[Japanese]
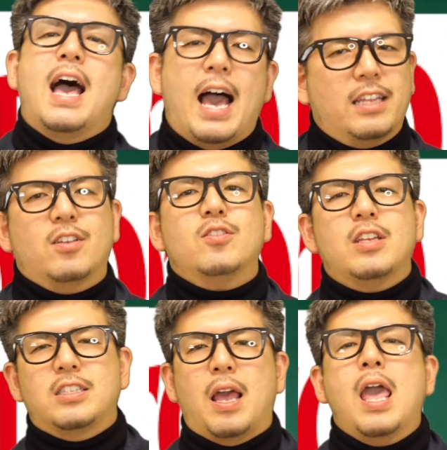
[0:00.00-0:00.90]
はい、ということで
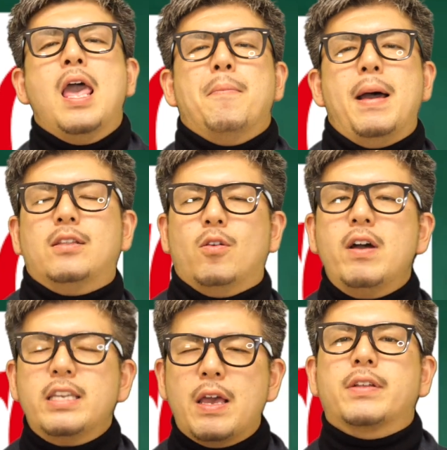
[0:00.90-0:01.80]
ですね、まあと
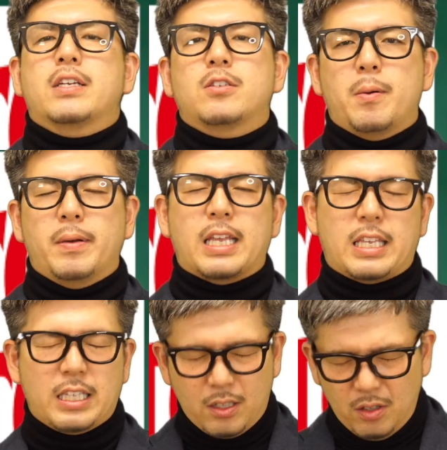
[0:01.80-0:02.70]
はいえ私もまだいっ
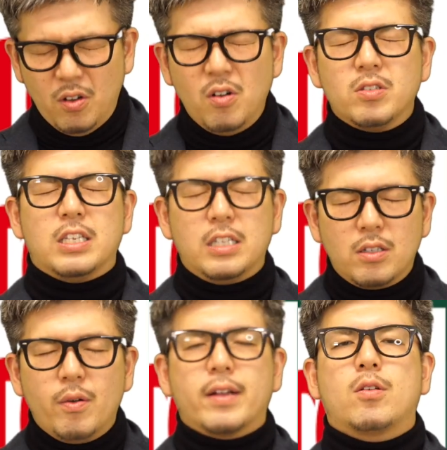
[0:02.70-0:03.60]
等に
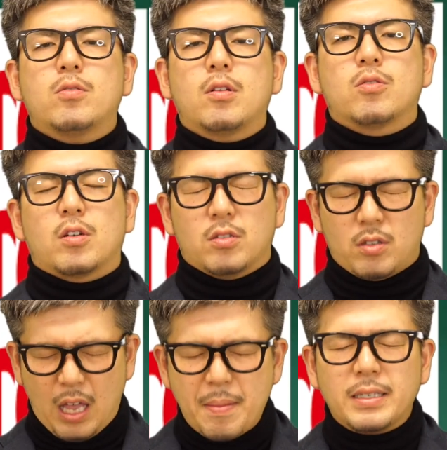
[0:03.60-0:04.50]
等は取ったことはご
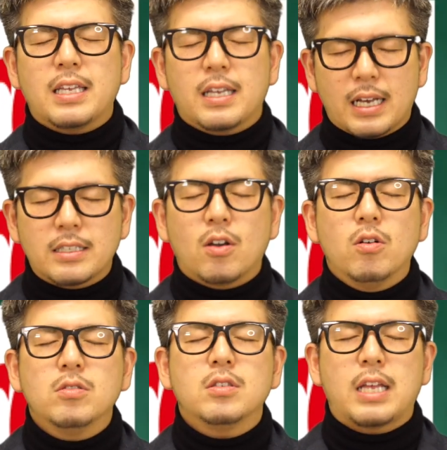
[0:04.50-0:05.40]
ざいませんが、よ
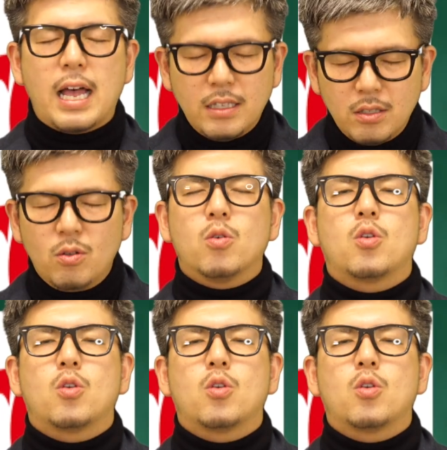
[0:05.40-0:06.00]
ん、さんと